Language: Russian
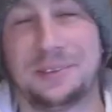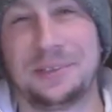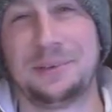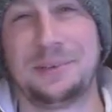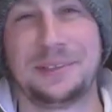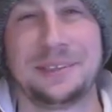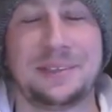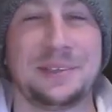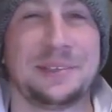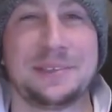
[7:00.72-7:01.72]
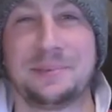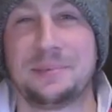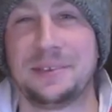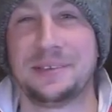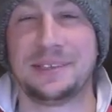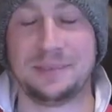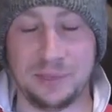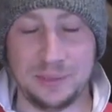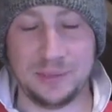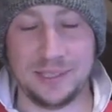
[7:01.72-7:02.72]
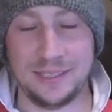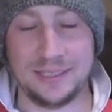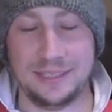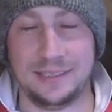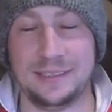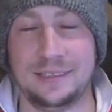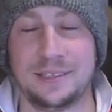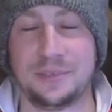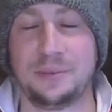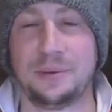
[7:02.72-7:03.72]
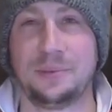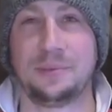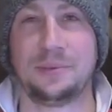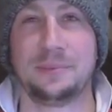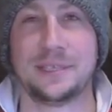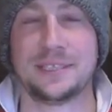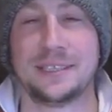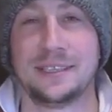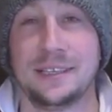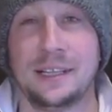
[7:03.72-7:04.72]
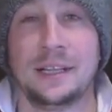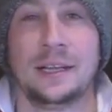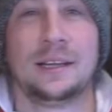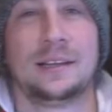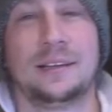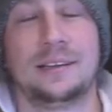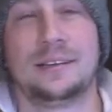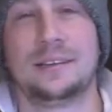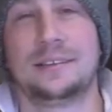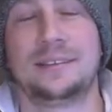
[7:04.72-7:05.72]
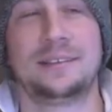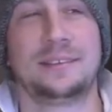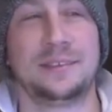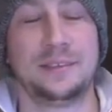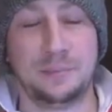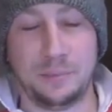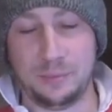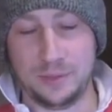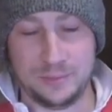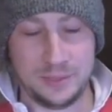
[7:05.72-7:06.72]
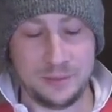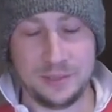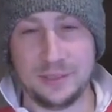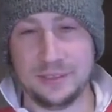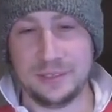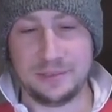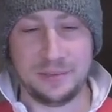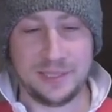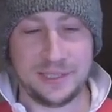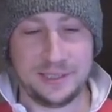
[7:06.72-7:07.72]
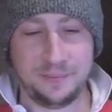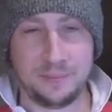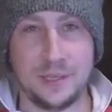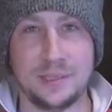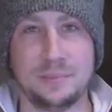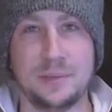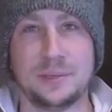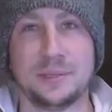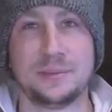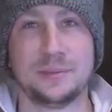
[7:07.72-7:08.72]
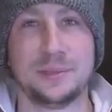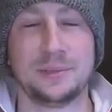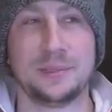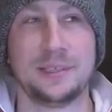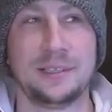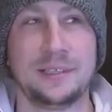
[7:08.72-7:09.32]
вот, ребята, еще раз всем привет. Мы добрались до нашего укромного места, а, где мы будем сегодня делать квас из березового сока,